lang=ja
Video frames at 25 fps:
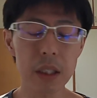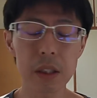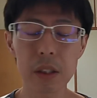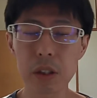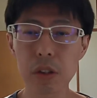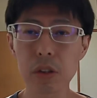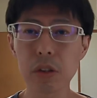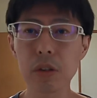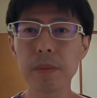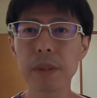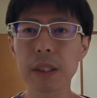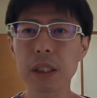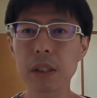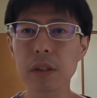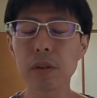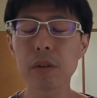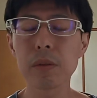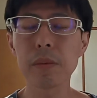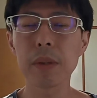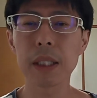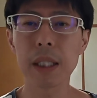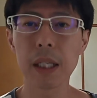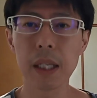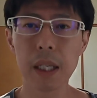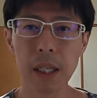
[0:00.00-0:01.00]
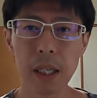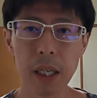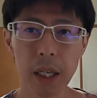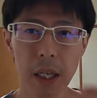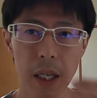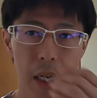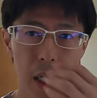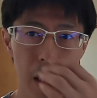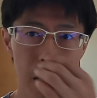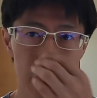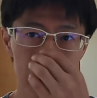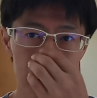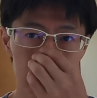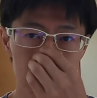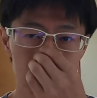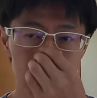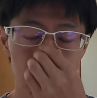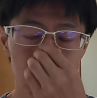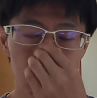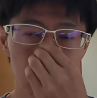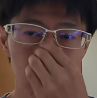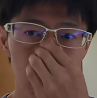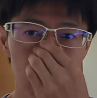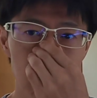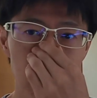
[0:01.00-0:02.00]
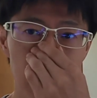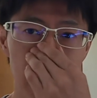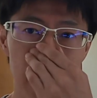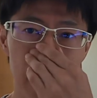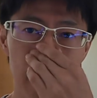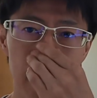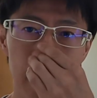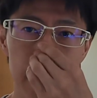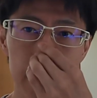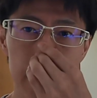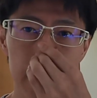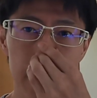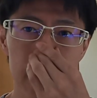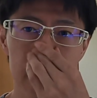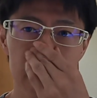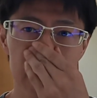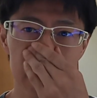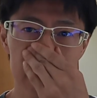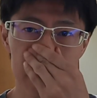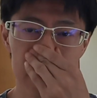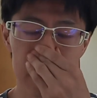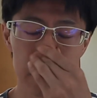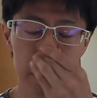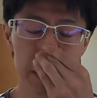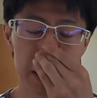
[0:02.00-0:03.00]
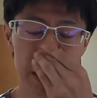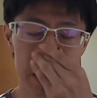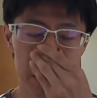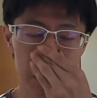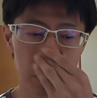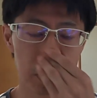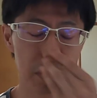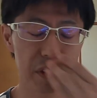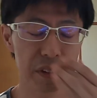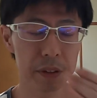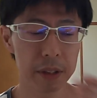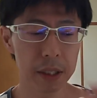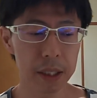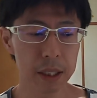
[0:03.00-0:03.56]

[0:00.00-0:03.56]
その場その場で、あの、状況とか変わってきたりするでしょう。